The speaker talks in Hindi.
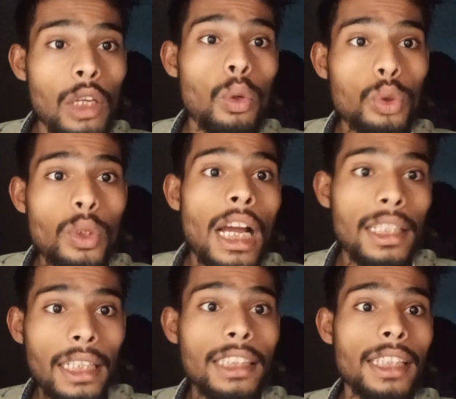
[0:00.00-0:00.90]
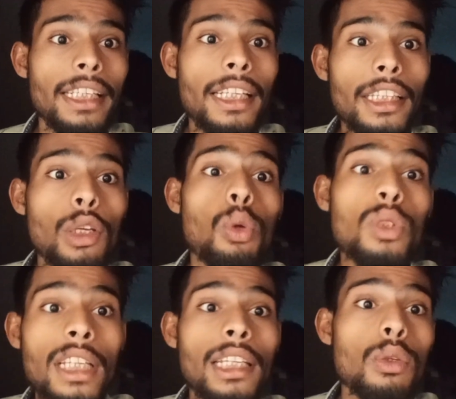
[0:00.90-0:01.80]
नल को जो है आज़ादी चाहिए रहती है और
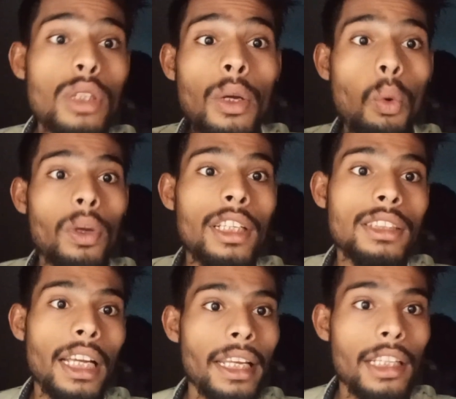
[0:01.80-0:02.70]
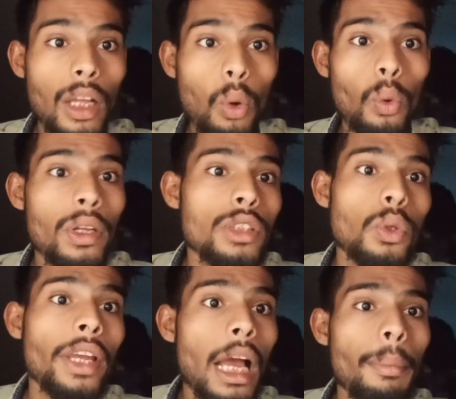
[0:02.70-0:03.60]
उसके लिए उसे कोडेक्स चाहिए रहता है कोडेक्स
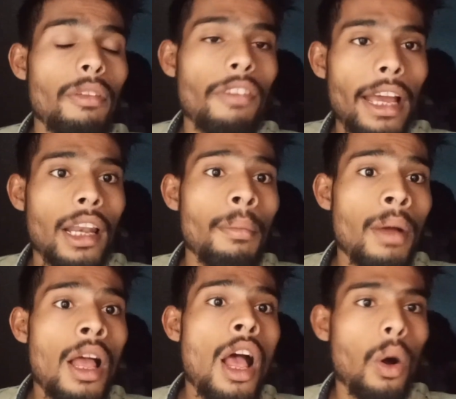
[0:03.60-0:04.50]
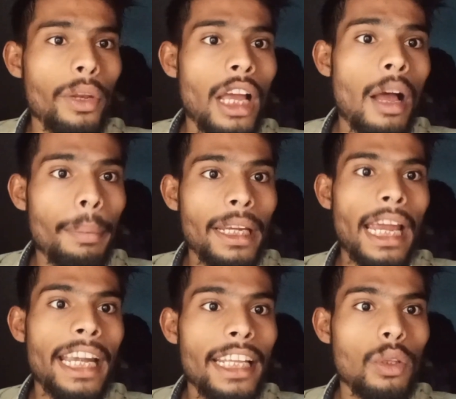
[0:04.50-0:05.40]
जो है यहाँ पर वैनम और यहाँ पर
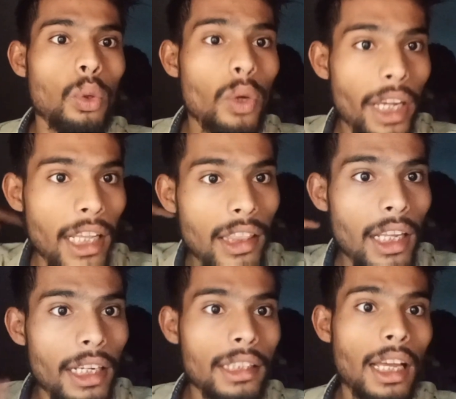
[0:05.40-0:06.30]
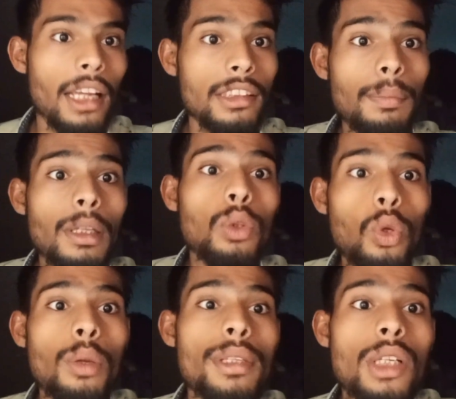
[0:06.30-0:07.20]
एडी दोनों के अंदर रहता है जब तक
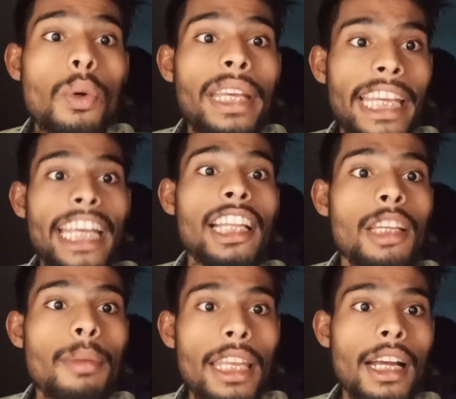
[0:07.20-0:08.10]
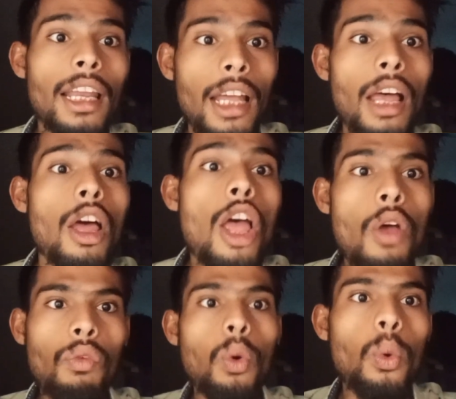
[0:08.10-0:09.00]
दोनों में से कोई एक नहीं मरेगा ना
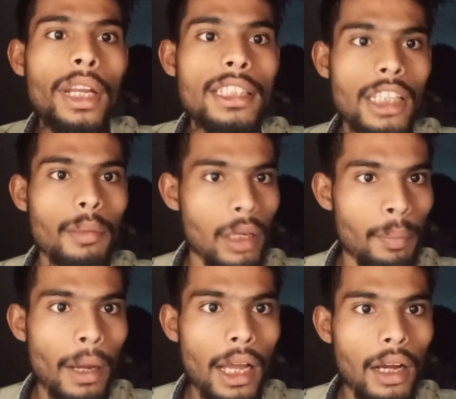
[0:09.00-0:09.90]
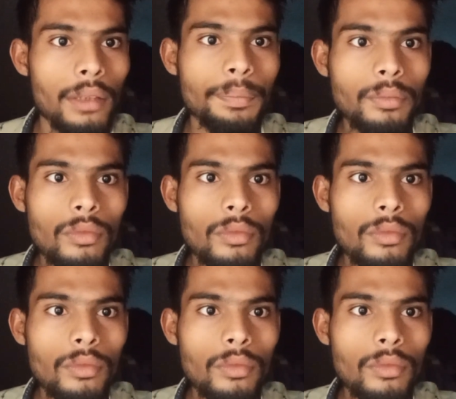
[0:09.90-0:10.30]
वो कोडेक्स नहीं मिल पाएगा